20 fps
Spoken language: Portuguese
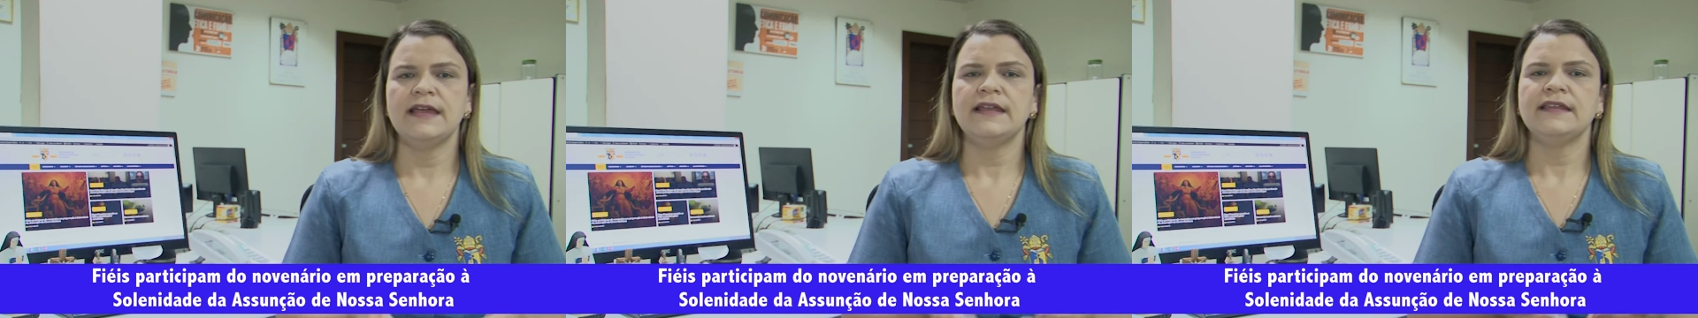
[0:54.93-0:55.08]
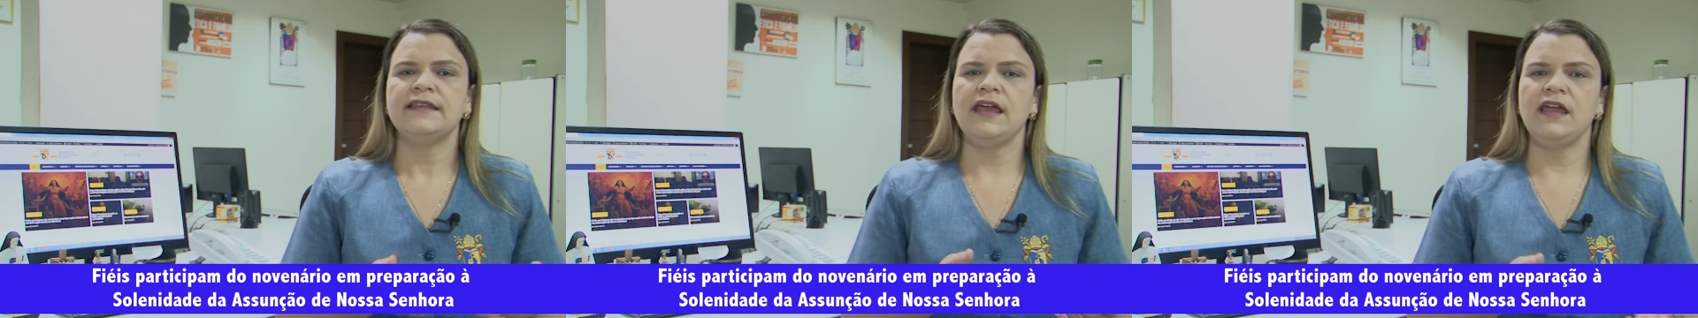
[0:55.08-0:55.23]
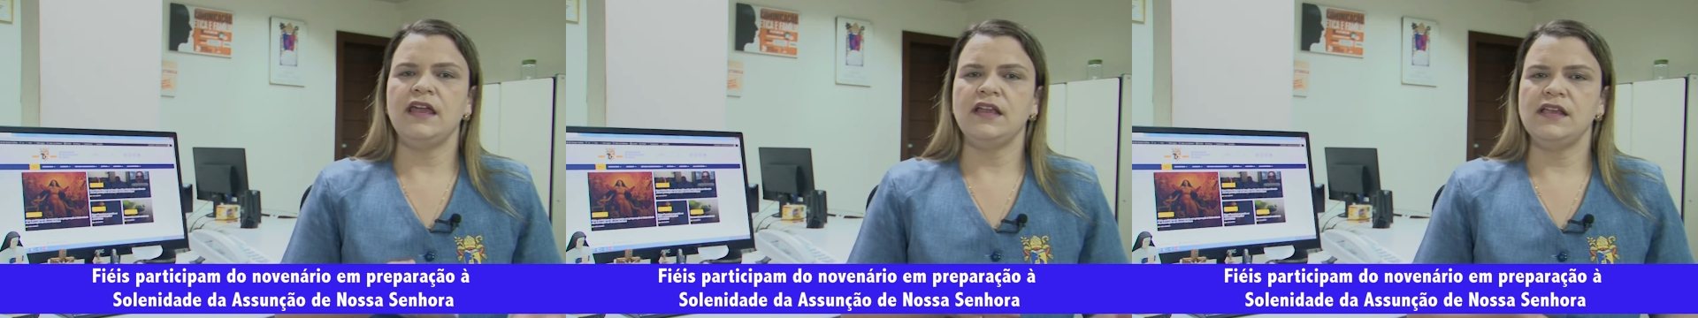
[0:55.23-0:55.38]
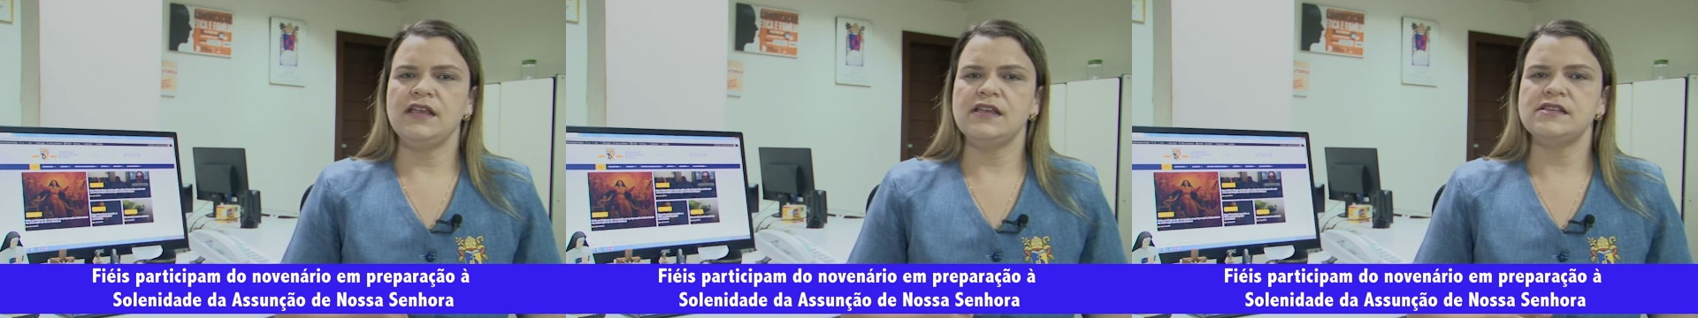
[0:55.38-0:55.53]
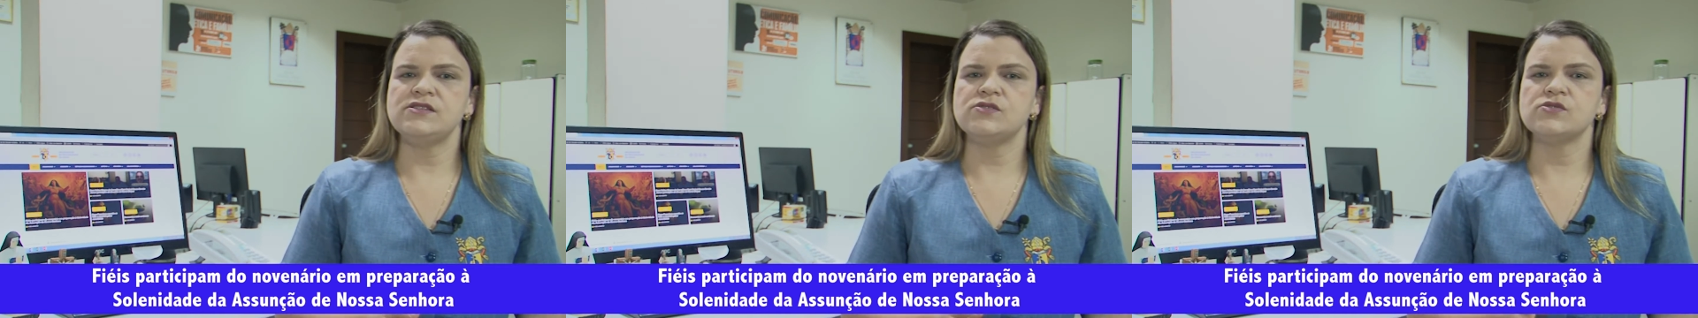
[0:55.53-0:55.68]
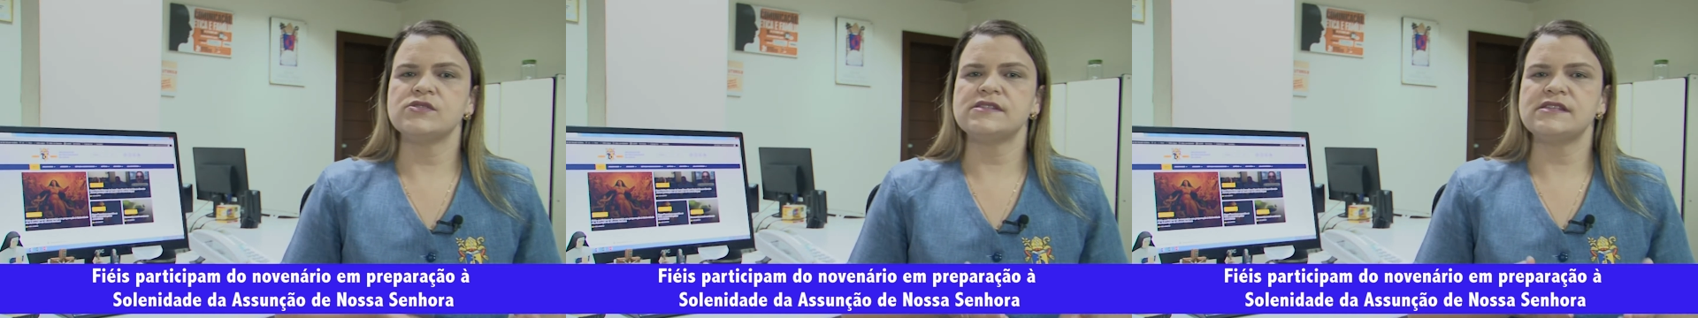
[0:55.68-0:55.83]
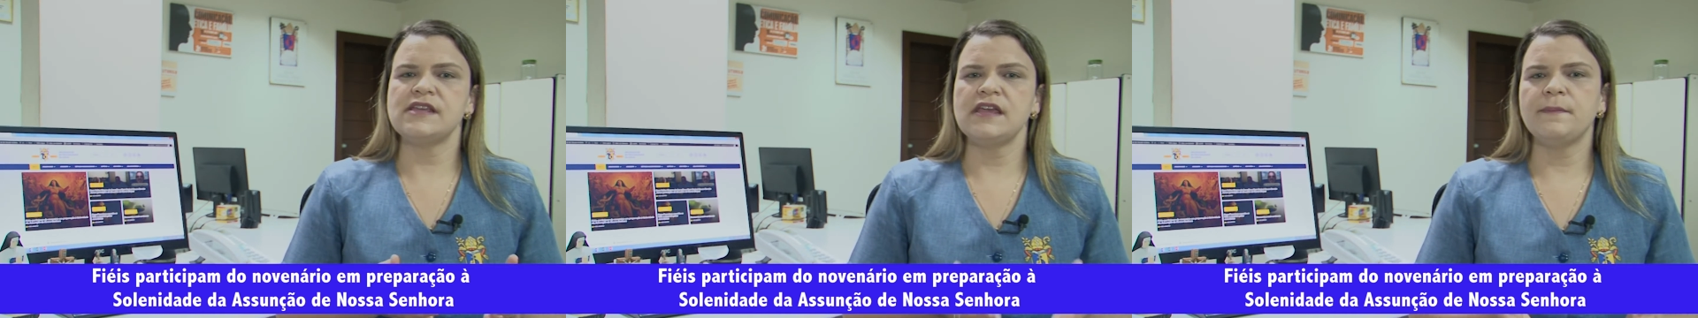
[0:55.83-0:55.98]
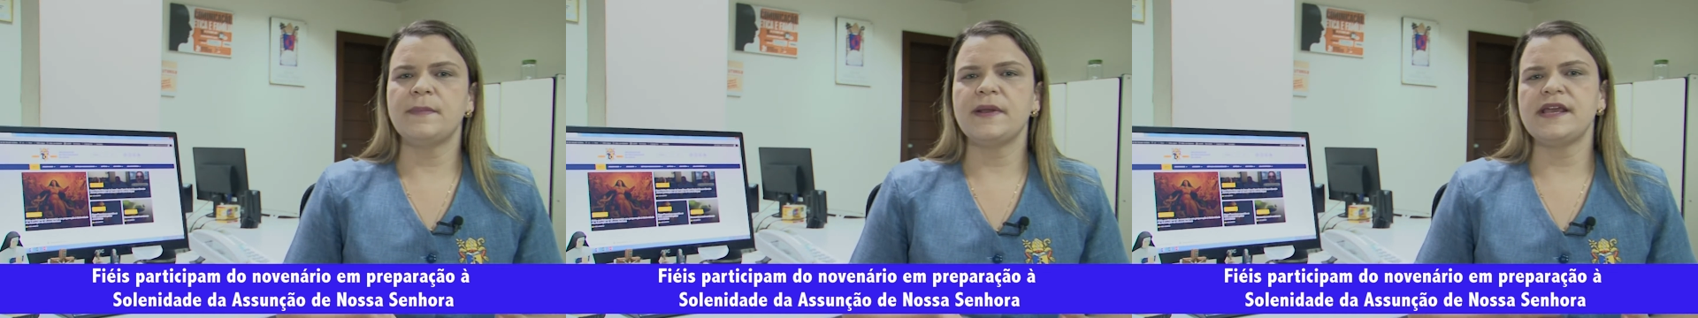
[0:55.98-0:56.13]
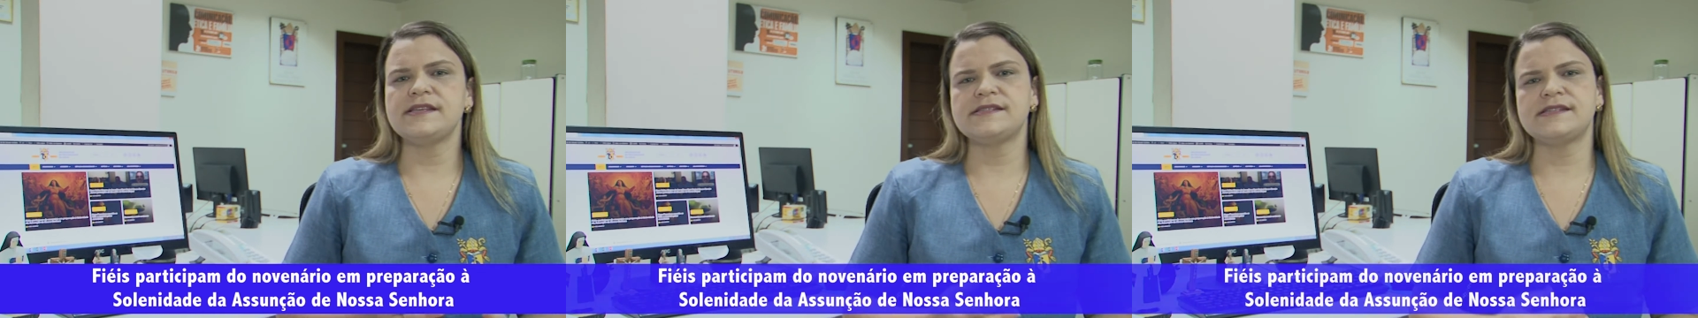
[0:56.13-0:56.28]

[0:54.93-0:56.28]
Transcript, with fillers: tem início sempre às